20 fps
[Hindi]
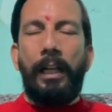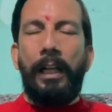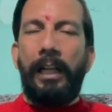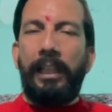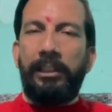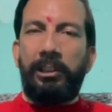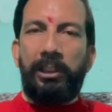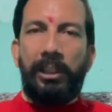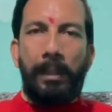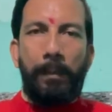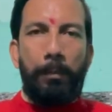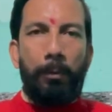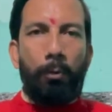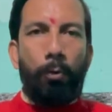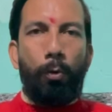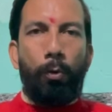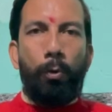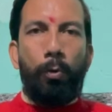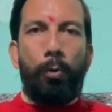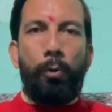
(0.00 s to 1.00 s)
आज के
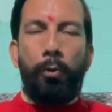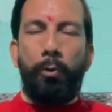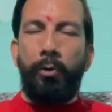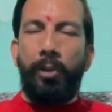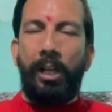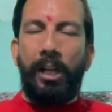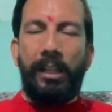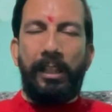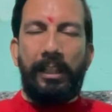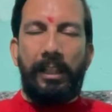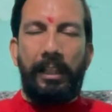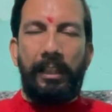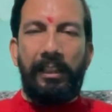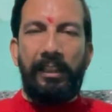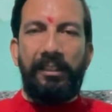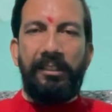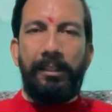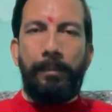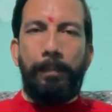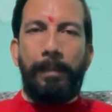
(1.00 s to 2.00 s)
एपिसोड को स्टार्ट करने
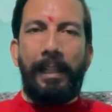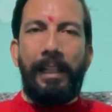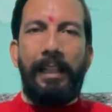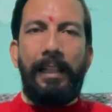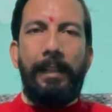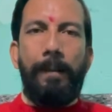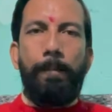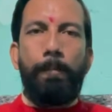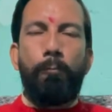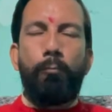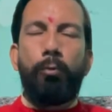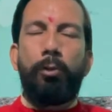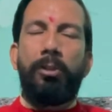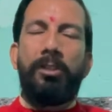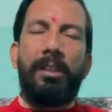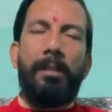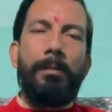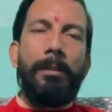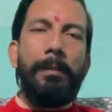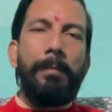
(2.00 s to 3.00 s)
से पहले
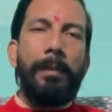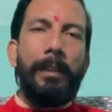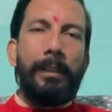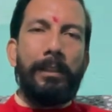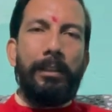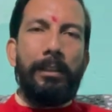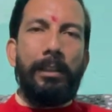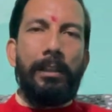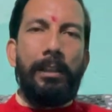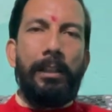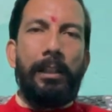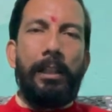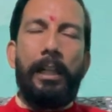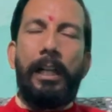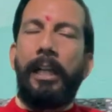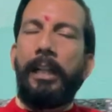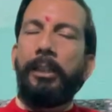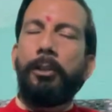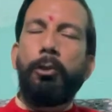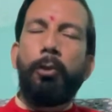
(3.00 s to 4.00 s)
सभी भक्त
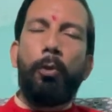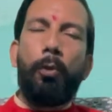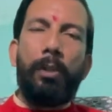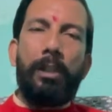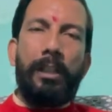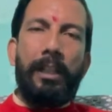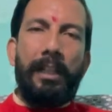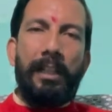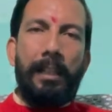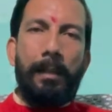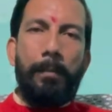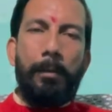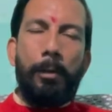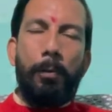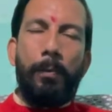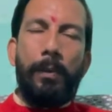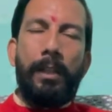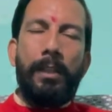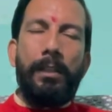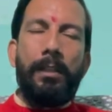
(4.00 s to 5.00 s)
हाथ जोड़ करके
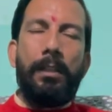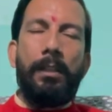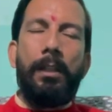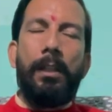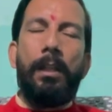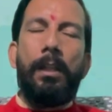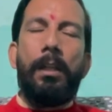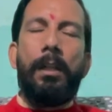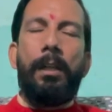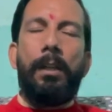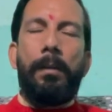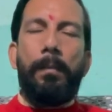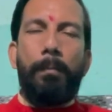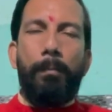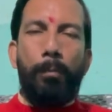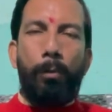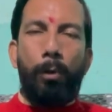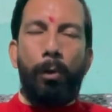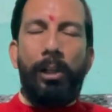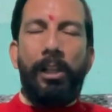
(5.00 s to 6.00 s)
भगवान
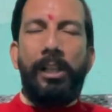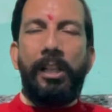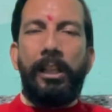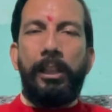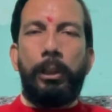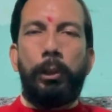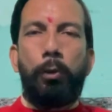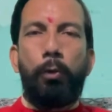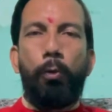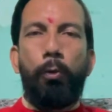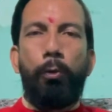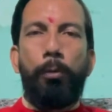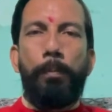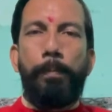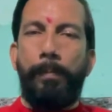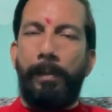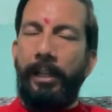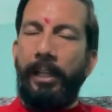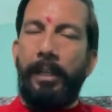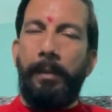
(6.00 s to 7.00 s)
भोलेनाथ को
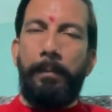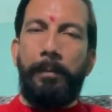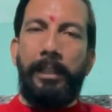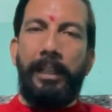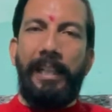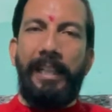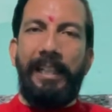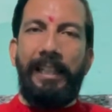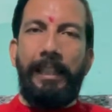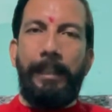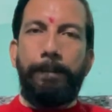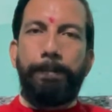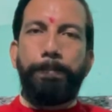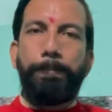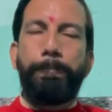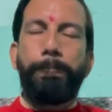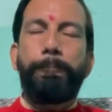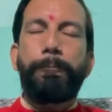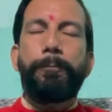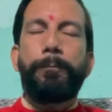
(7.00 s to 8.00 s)
प्रणाम
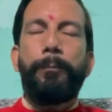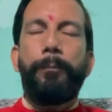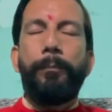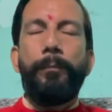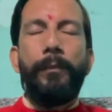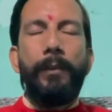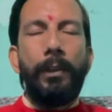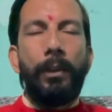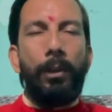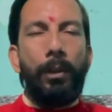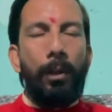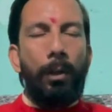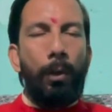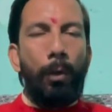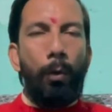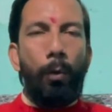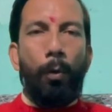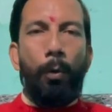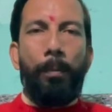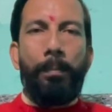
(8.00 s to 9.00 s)
करेगी
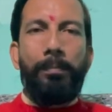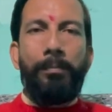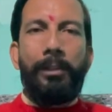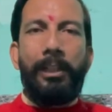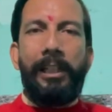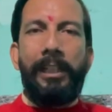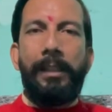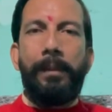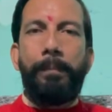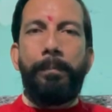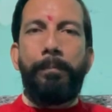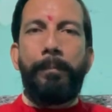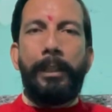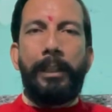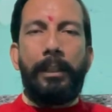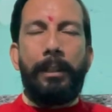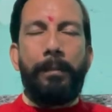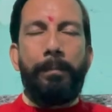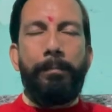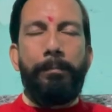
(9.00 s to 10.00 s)
ओम
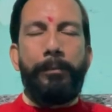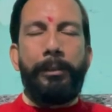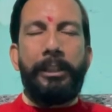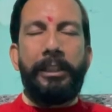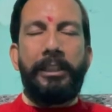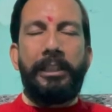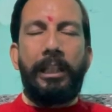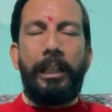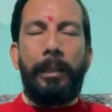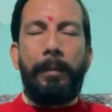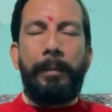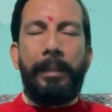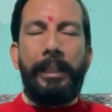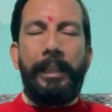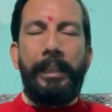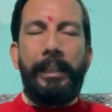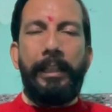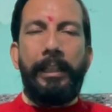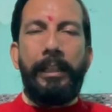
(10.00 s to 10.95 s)
त्रियम्बकम यजामहे